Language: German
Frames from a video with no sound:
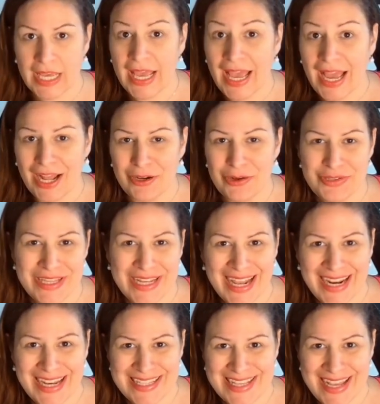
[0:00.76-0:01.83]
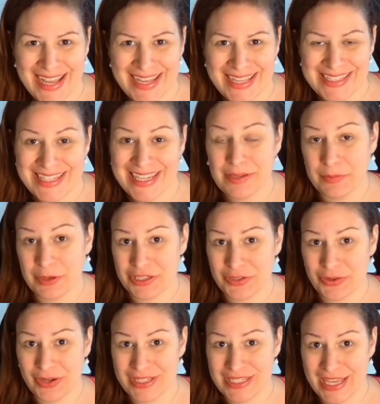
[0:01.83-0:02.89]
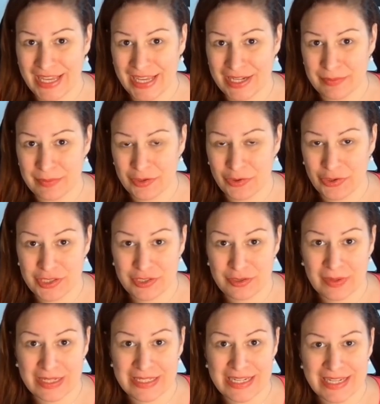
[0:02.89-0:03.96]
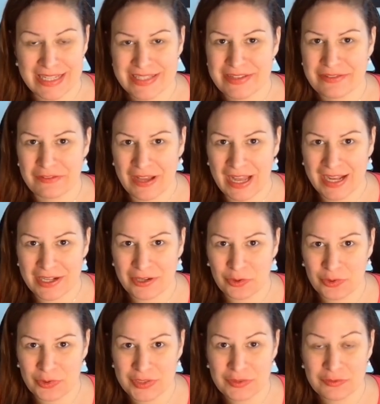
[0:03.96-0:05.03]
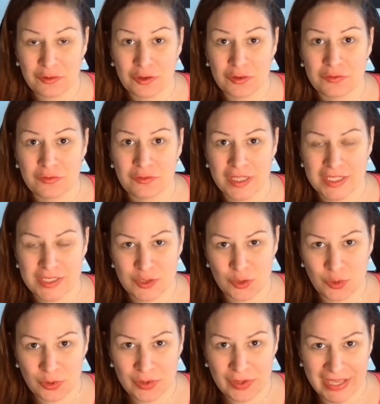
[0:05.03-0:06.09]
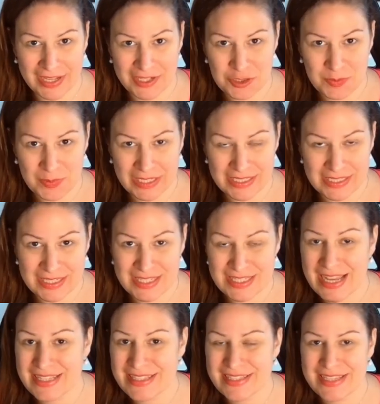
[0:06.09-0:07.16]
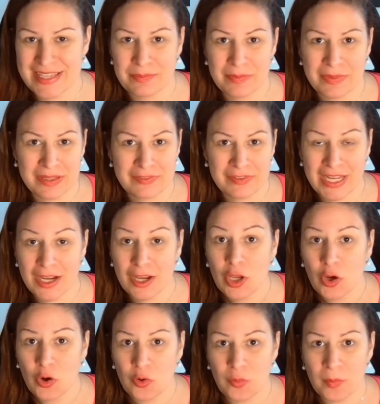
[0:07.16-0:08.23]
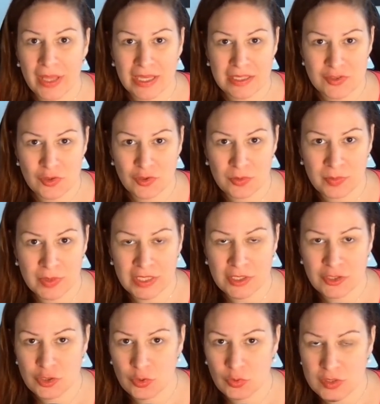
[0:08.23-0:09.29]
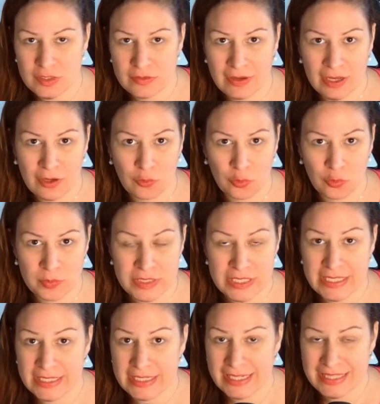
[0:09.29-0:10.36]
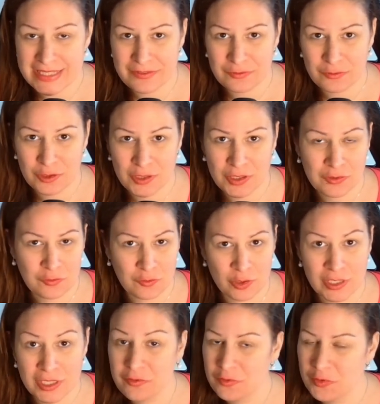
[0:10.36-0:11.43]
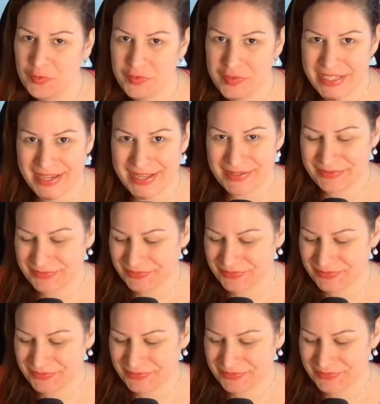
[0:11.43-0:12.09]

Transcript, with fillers: Hallöchen allerseits. Ich möchte heute gerne mit euch über die letzte Fragerunde von Victoria sprechen. Das heißt, es geht mal wieder um Ex on the Beach und zwar um die letzte Folge, Folge 15.